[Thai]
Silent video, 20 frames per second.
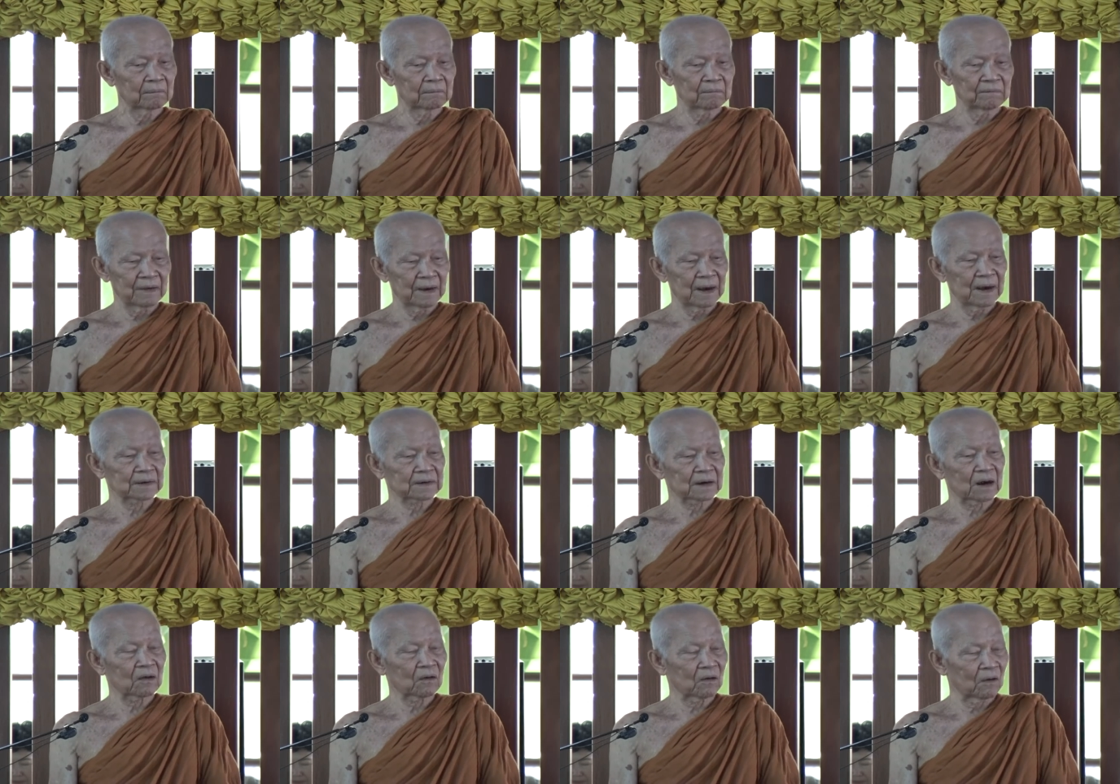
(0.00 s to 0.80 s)
เวลา
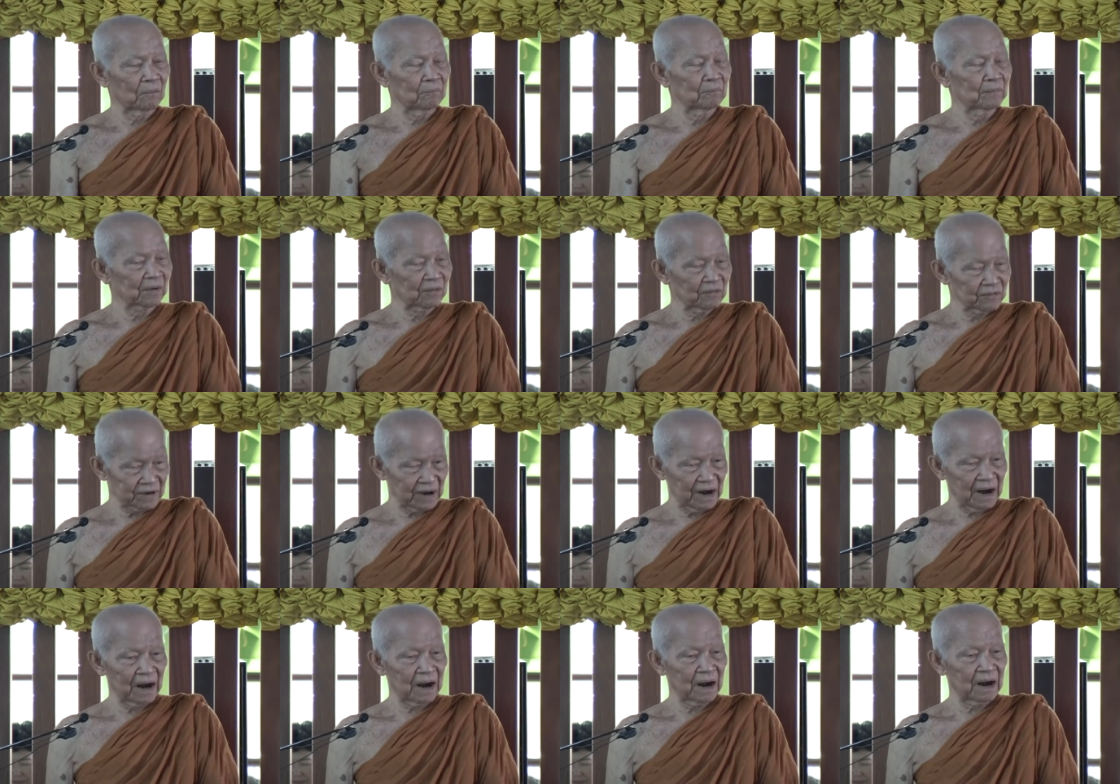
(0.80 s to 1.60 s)
จะหลอมมันก็
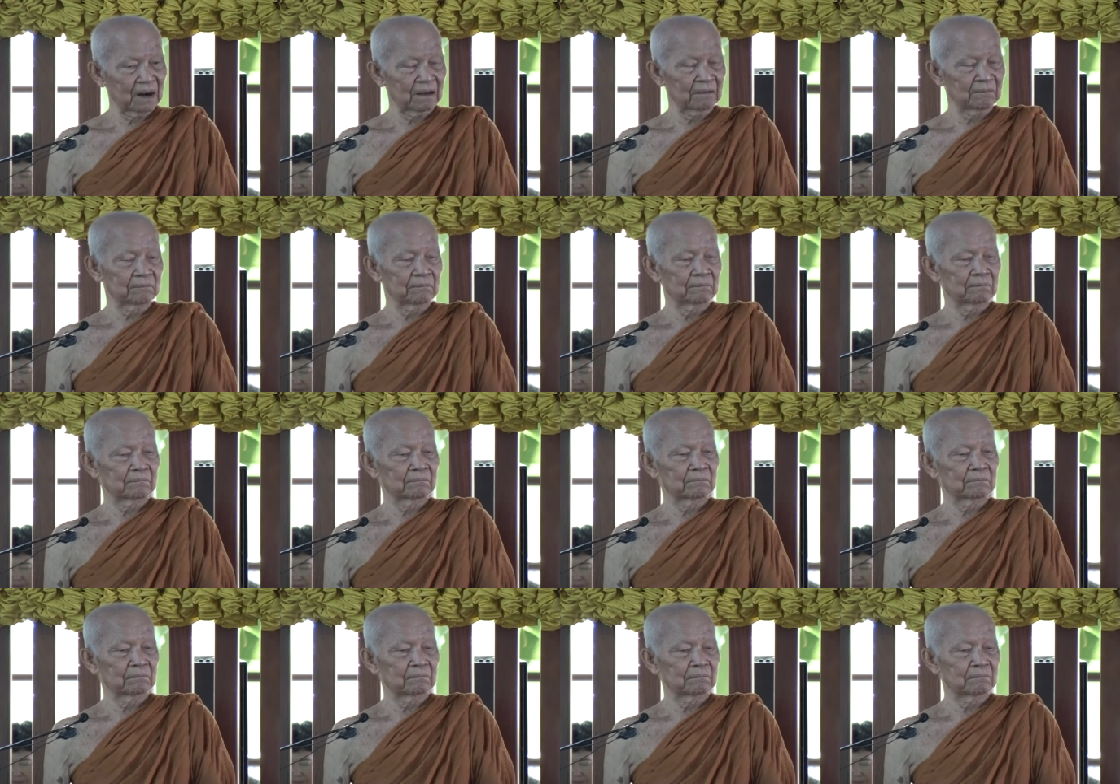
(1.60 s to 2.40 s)
ช้า
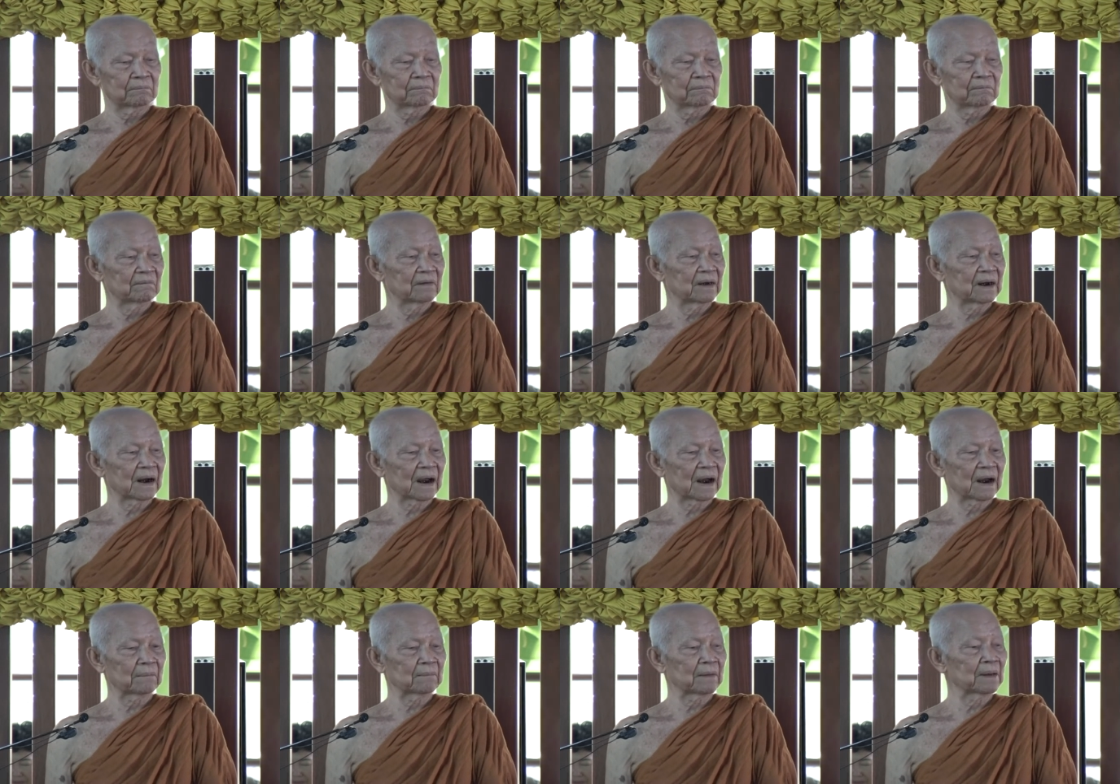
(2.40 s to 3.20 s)
เว
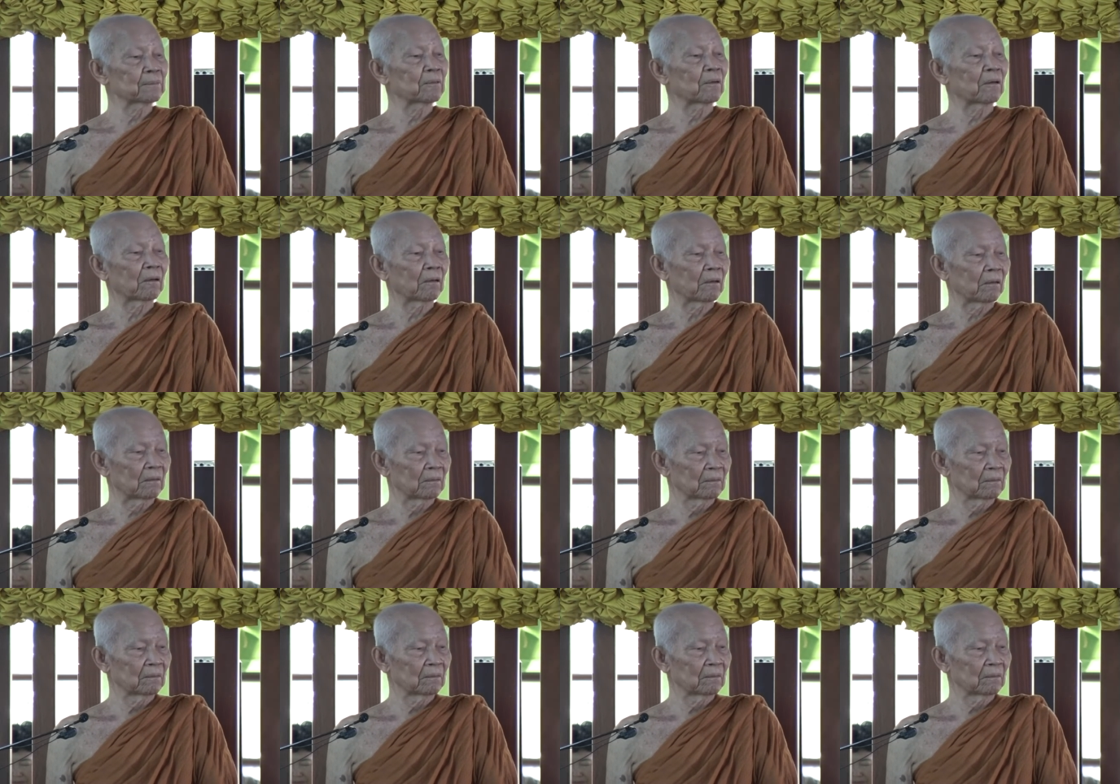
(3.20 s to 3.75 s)
ลาไม่พอ